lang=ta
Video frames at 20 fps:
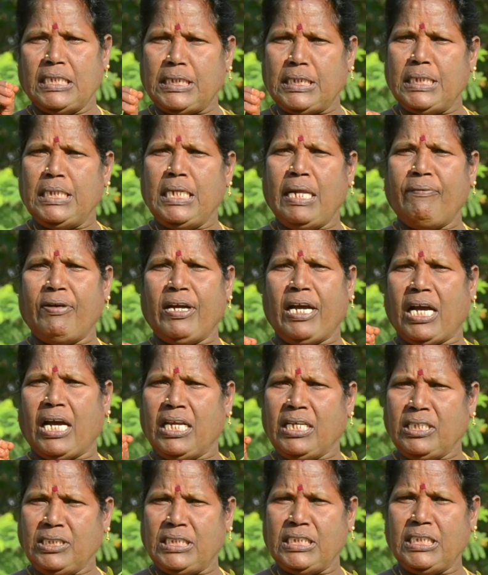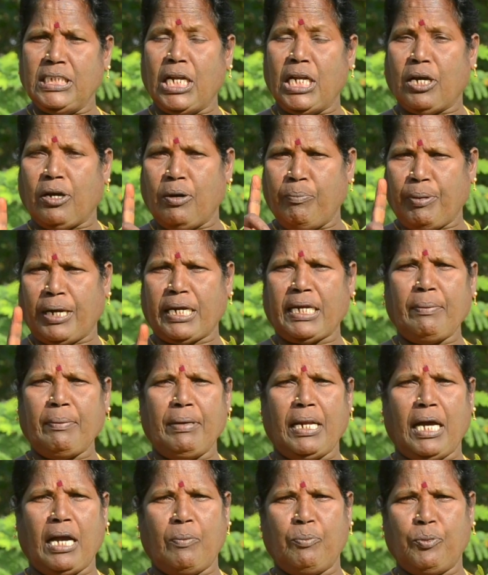சின்ன வெங்காயம் ஜீரகம் பட்டை
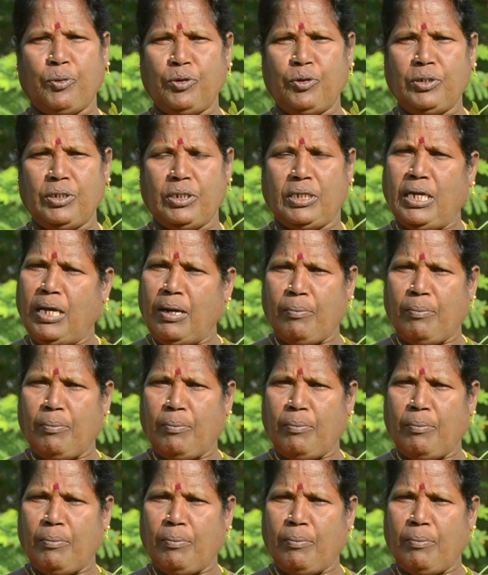மிளகாய் போட்டு